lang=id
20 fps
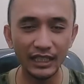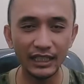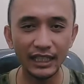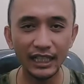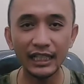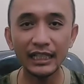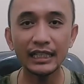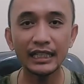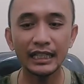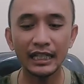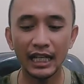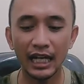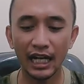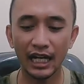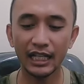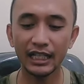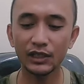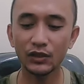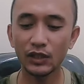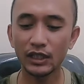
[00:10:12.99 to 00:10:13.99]
ya yeah,
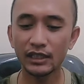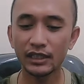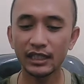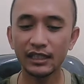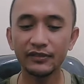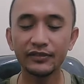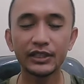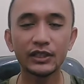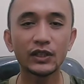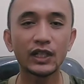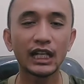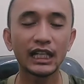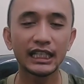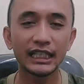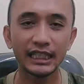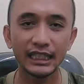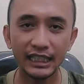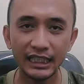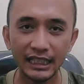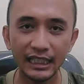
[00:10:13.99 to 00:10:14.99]
kayak itu aja video kali
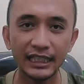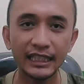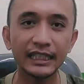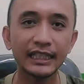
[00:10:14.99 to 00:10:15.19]
ini